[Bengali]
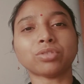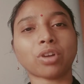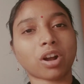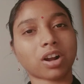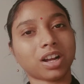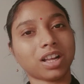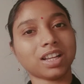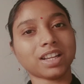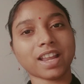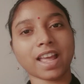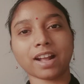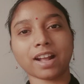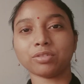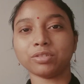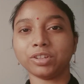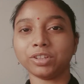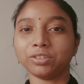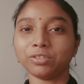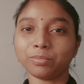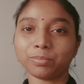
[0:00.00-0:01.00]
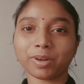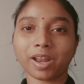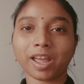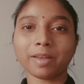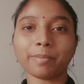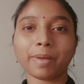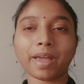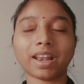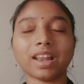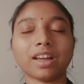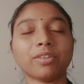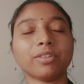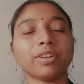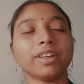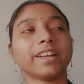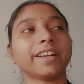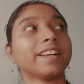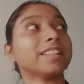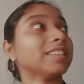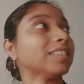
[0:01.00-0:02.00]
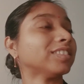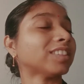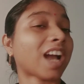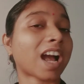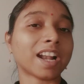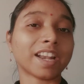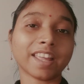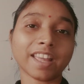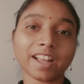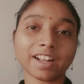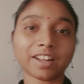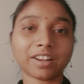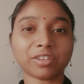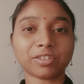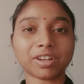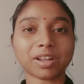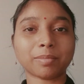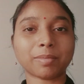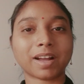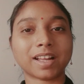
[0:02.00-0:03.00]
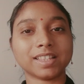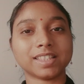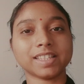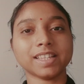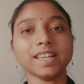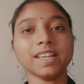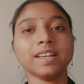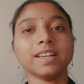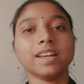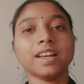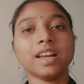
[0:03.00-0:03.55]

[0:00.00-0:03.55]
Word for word: সকাল না এখন কিন্তু প্রায় বেলা হয়ে গেছে সাড়ে এগারোটা বাজে